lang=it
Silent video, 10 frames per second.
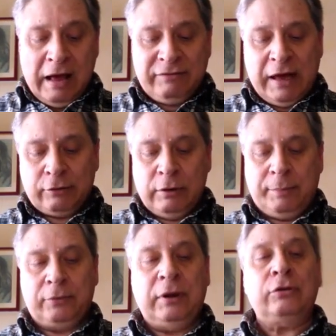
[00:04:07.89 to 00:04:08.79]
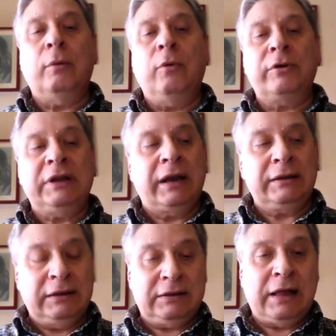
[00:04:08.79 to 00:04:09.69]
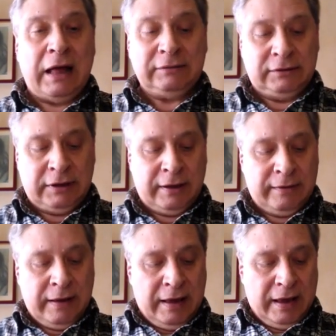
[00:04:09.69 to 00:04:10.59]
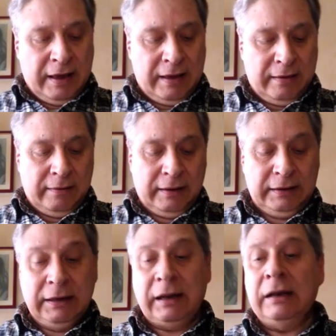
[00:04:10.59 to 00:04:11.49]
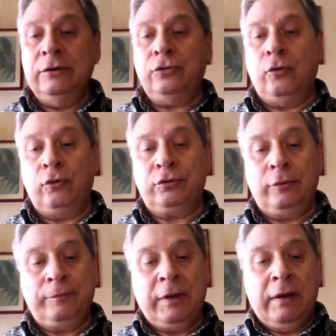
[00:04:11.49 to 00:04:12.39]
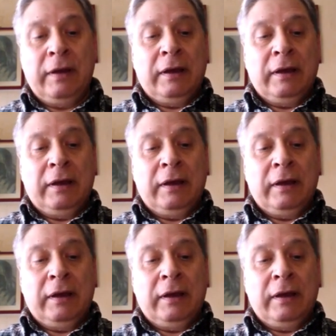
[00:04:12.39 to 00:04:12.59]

avviarono il progetto modernizzante e irreligioso